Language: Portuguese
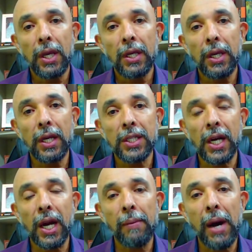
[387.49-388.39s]
e eles
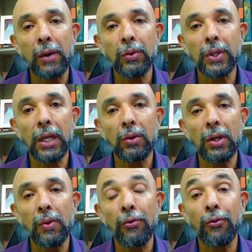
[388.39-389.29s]
acabaram tendo ali
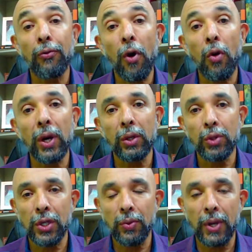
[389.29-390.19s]
uma folga no
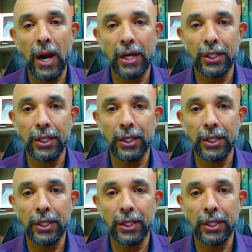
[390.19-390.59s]
seu caixa.